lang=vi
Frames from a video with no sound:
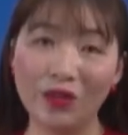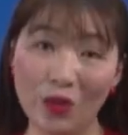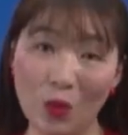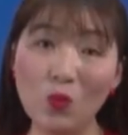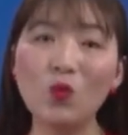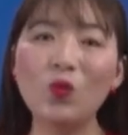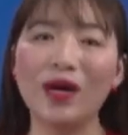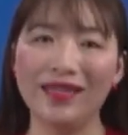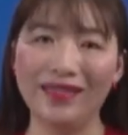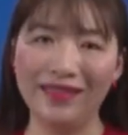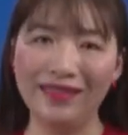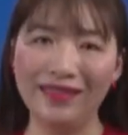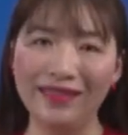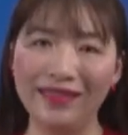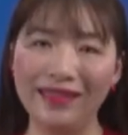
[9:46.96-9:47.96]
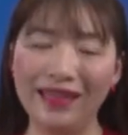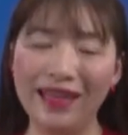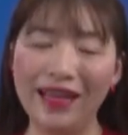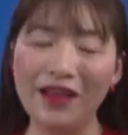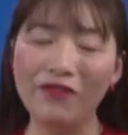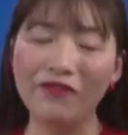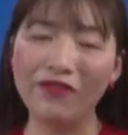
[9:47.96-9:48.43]
túng quẫn
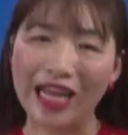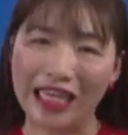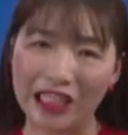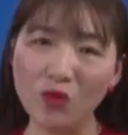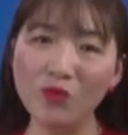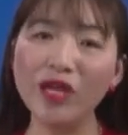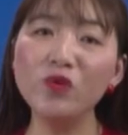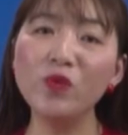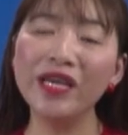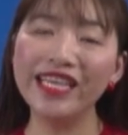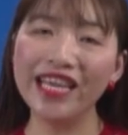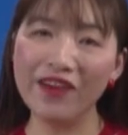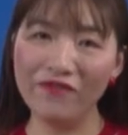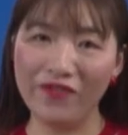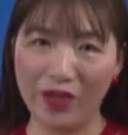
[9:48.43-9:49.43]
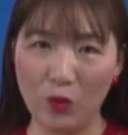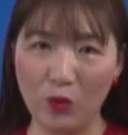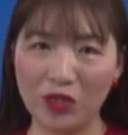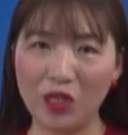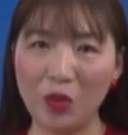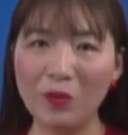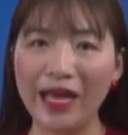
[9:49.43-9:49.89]
và trong cái nguyên nhân về
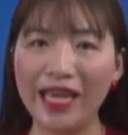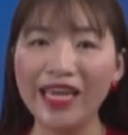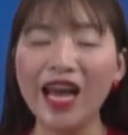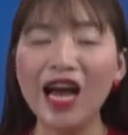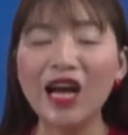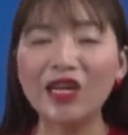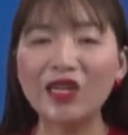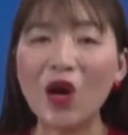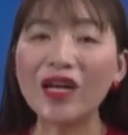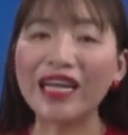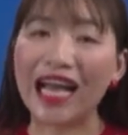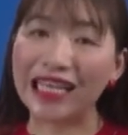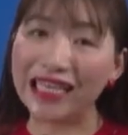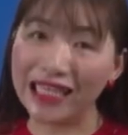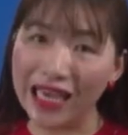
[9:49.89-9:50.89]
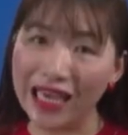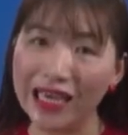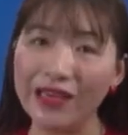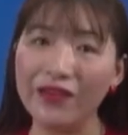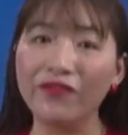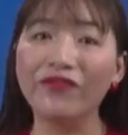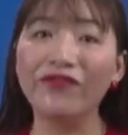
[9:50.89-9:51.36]
cuộc sống ấy có cả
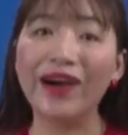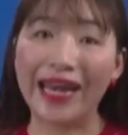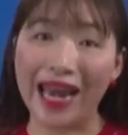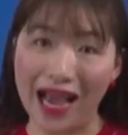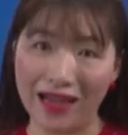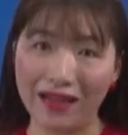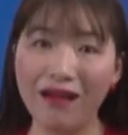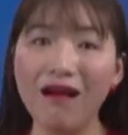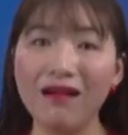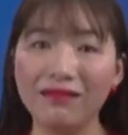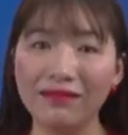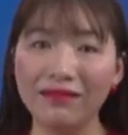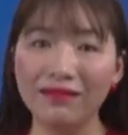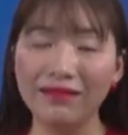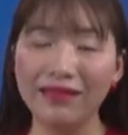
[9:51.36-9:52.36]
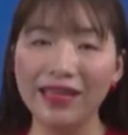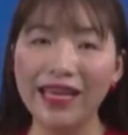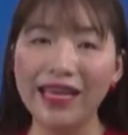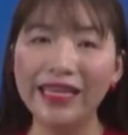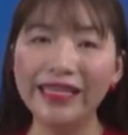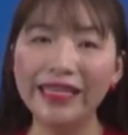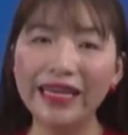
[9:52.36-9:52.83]
chị và đàn con
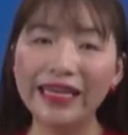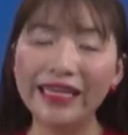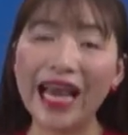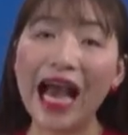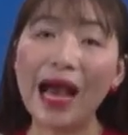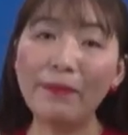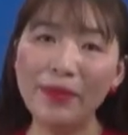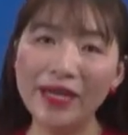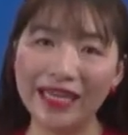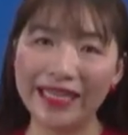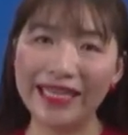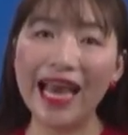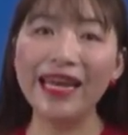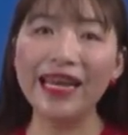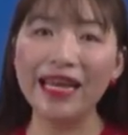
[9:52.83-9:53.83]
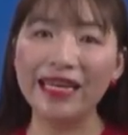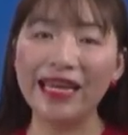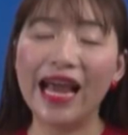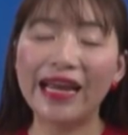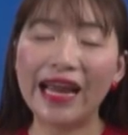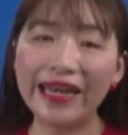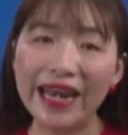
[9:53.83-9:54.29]
những cái áp lực gia đình
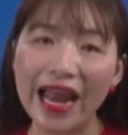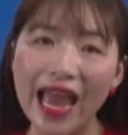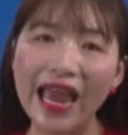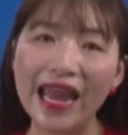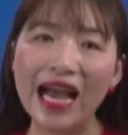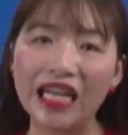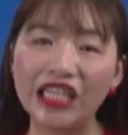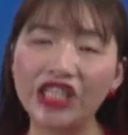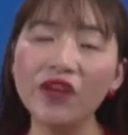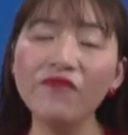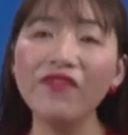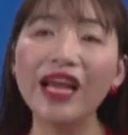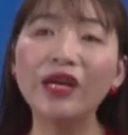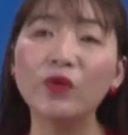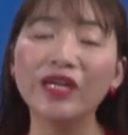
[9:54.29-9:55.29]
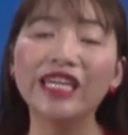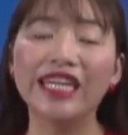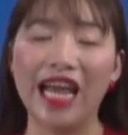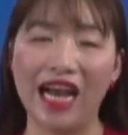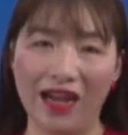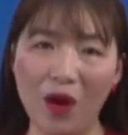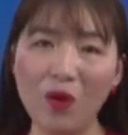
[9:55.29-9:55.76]
đã đè nặng trên vai của
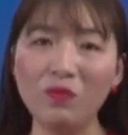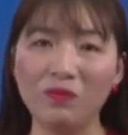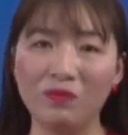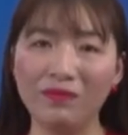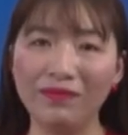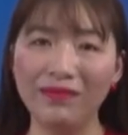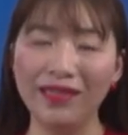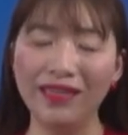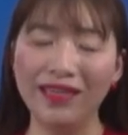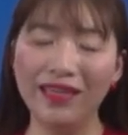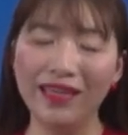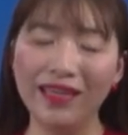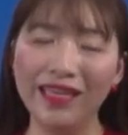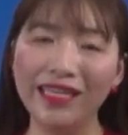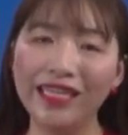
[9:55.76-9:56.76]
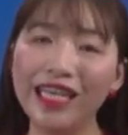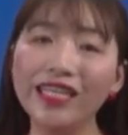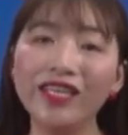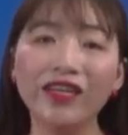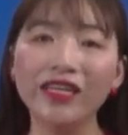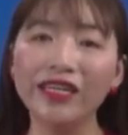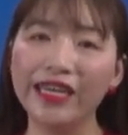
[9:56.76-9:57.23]
người đàn ông khiến
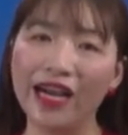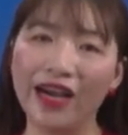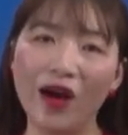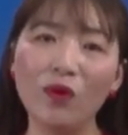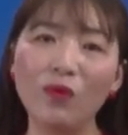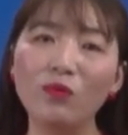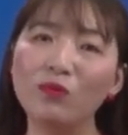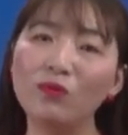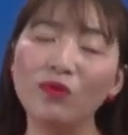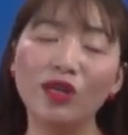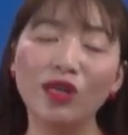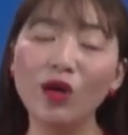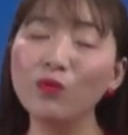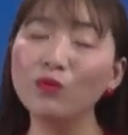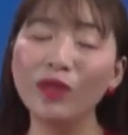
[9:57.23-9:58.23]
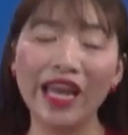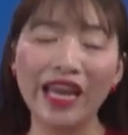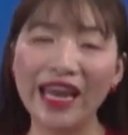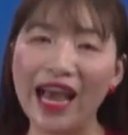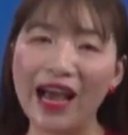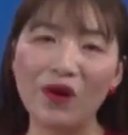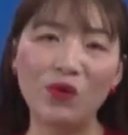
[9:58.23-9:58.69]
cho người đàn ông không thể
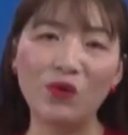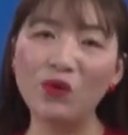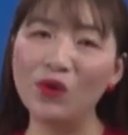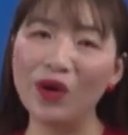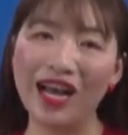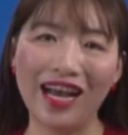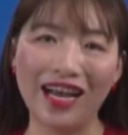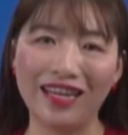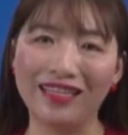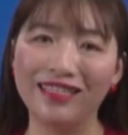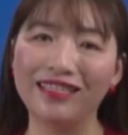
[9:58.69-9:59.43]
nào à,